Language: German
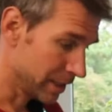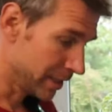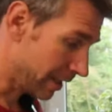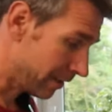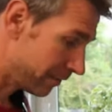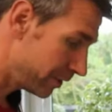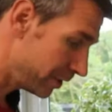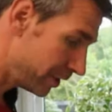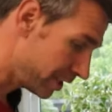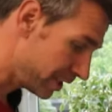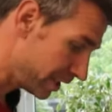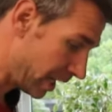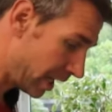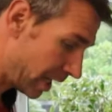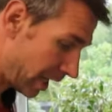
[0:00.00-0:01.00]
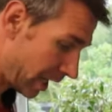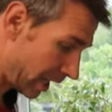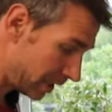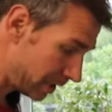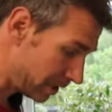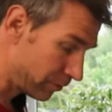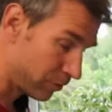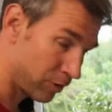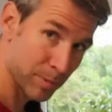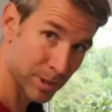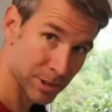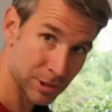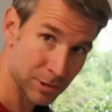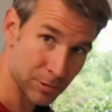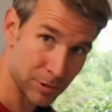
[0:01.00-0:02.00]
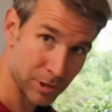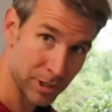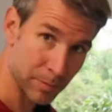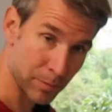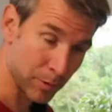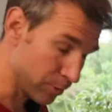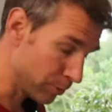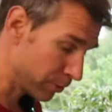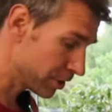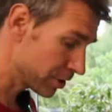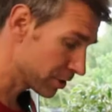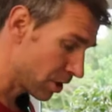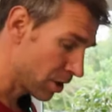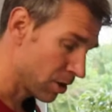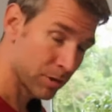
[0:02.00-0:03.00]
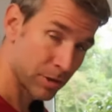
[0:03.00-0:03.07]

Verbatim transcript: Da findet ihr alle Informationen, die ihr benötigt.